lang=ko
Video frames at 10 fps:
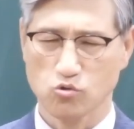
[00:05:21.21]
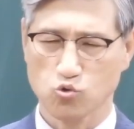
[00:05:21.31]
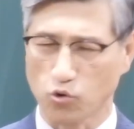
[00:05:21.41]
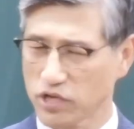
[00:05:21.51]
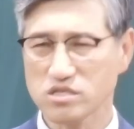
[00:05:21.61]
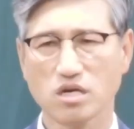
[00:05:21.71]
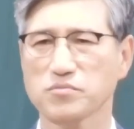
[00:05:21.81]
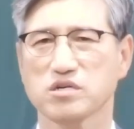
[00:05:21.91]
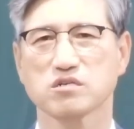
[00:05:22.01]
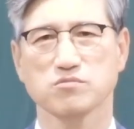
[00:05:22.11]
돈에
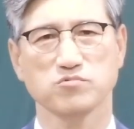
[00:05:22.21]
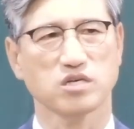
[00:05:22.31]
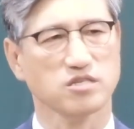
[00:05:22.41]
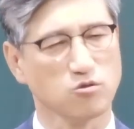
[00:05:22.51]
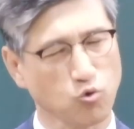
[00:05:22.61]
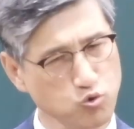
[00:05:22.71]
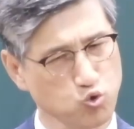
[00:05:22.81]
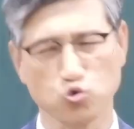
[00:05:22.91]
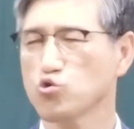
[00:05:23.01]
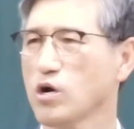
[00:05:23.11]
생명을 겁니다. 자, 돈
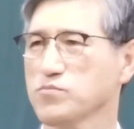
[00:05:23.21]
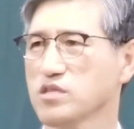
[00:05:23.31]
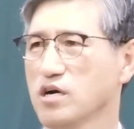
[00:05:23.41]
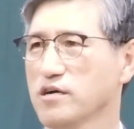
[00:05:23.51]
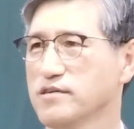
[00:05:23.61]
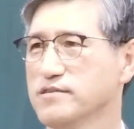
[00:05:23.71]
중요합니다.